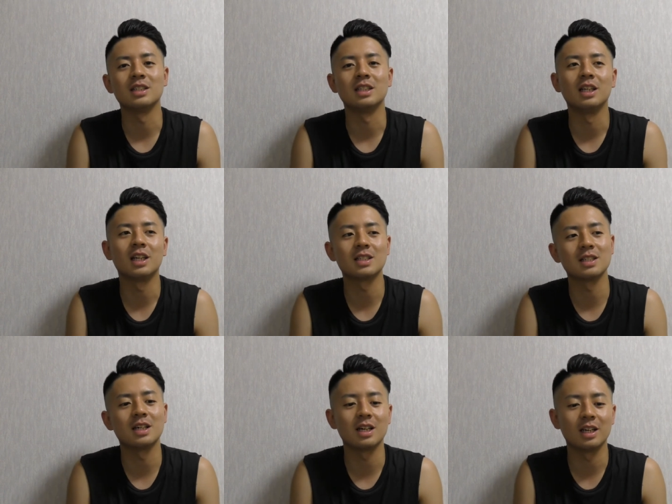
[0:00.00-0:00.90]
じでひた
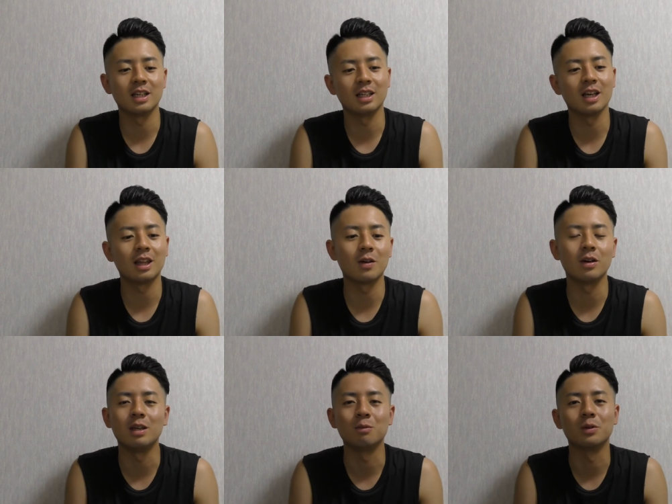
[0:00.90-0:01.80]
すらやった
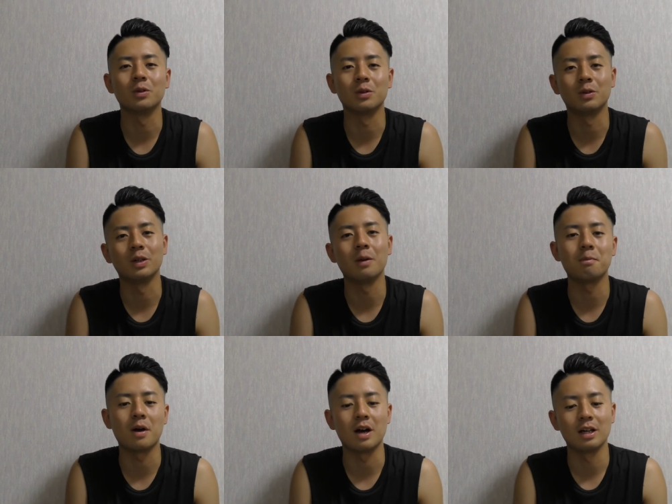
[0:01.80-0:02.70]
はいいものの
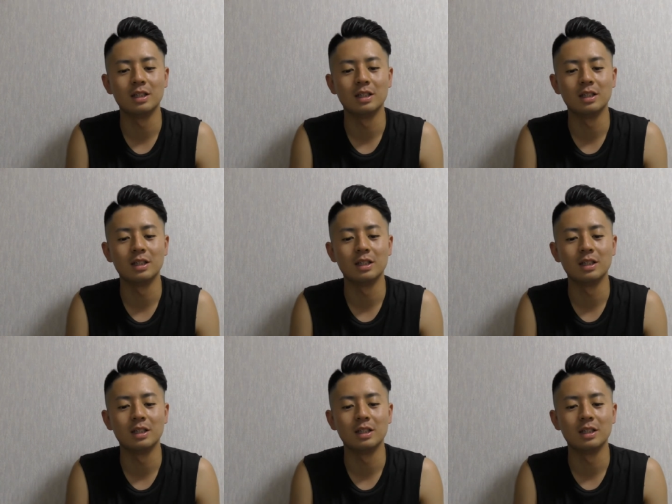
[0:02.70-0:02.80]
やっぱ